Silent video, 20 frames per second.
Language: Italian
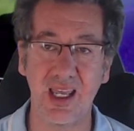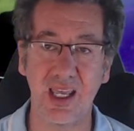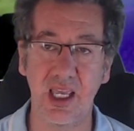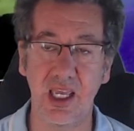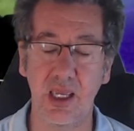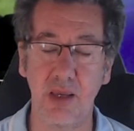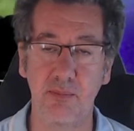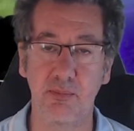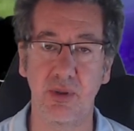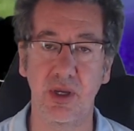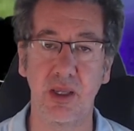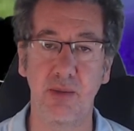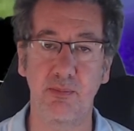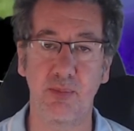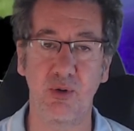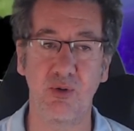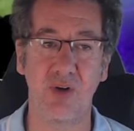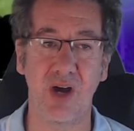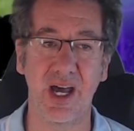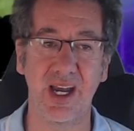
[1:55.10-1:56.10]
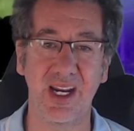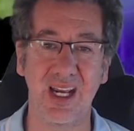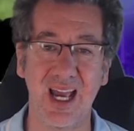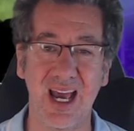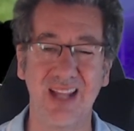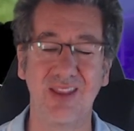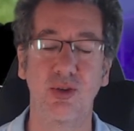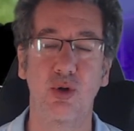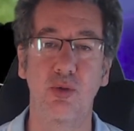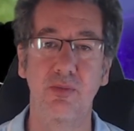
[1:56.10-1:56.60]
e per provare
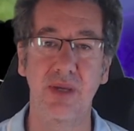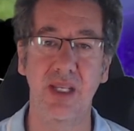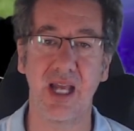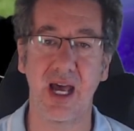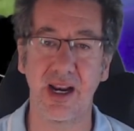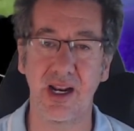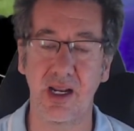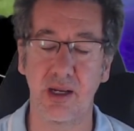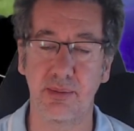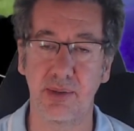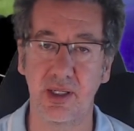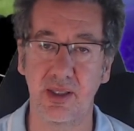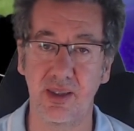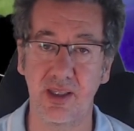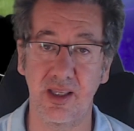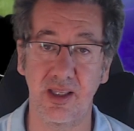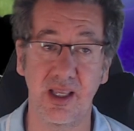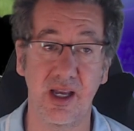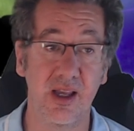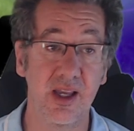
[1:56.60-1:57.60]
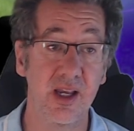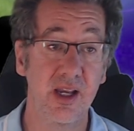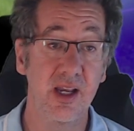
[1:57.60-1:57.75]
a dominare la partita.